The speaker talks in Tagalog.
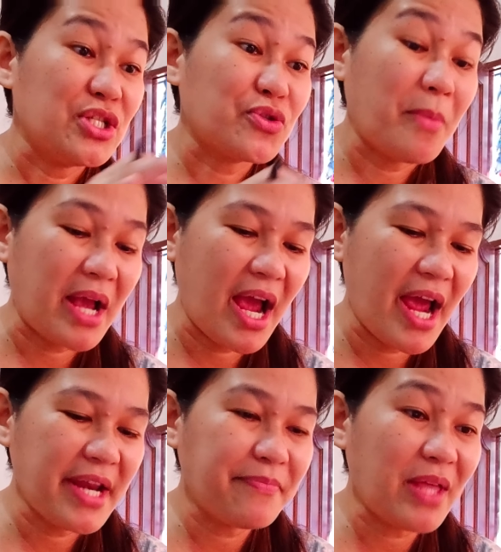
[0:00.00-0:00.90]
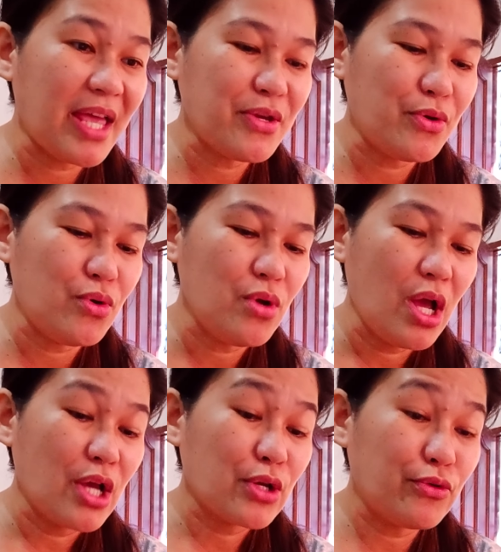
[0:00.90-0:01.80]
So, maghanap tayo
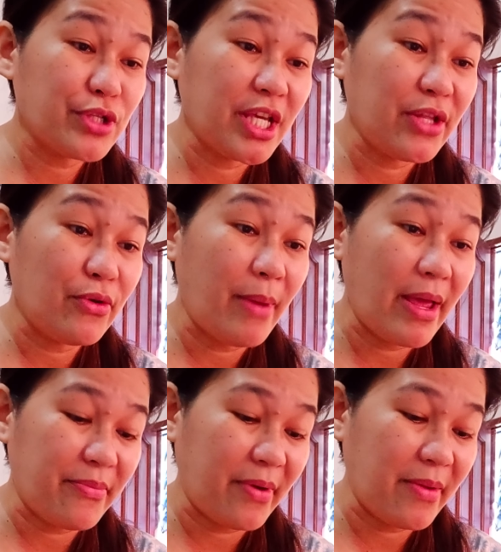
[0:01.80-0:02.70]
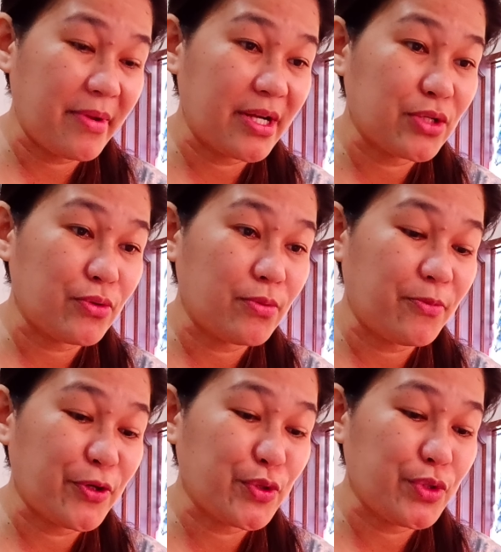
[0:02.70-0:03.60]
kung sino may premiere tour
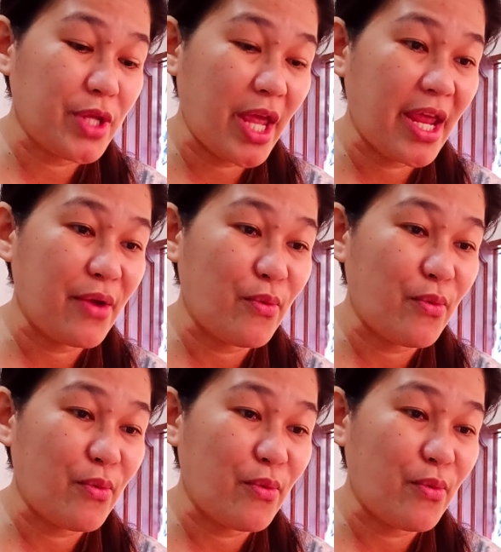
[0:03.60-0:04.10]
for today.